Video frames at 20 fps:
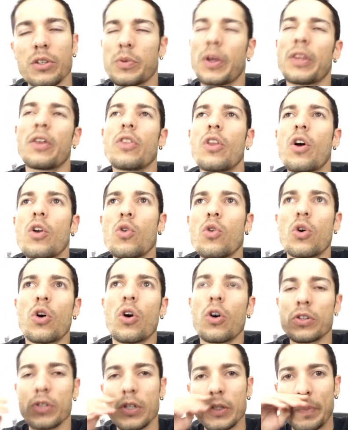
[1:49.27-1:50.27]
bueno, no
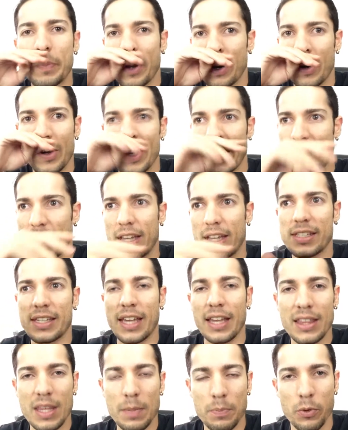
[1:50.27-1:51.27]
lujosos, pero es gente